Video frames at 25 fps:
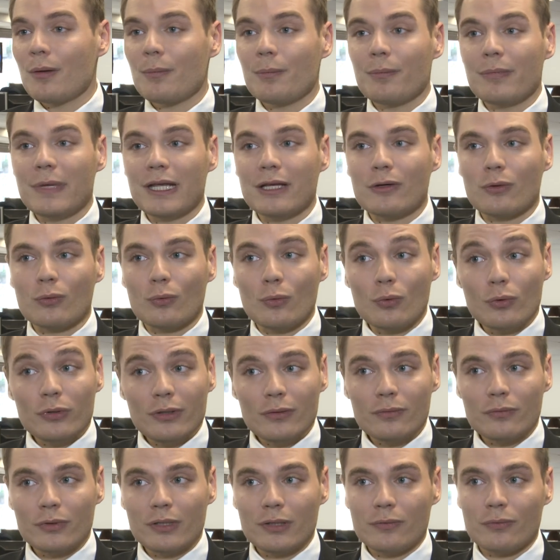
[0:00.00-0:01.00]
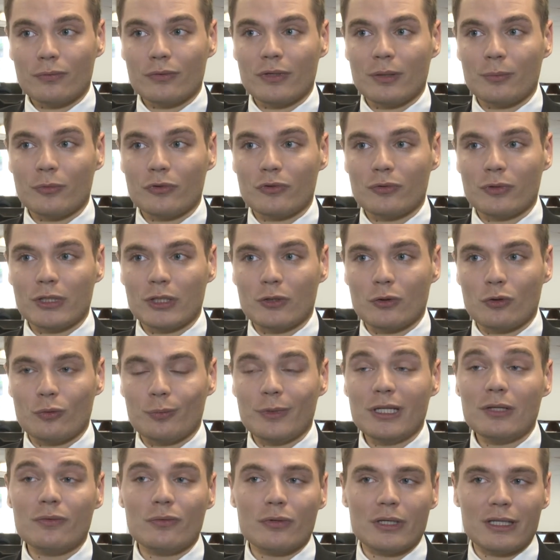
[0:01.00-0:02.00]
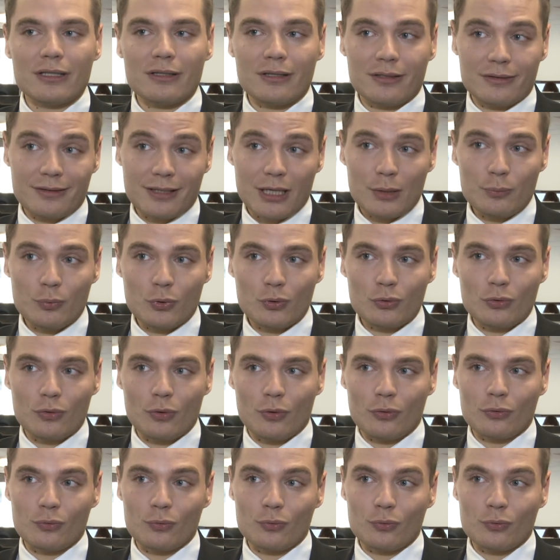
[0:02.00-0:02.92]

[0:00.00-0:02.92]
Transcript: mais qu'au niveau des fondamentaux économiques, il faut être très prudent.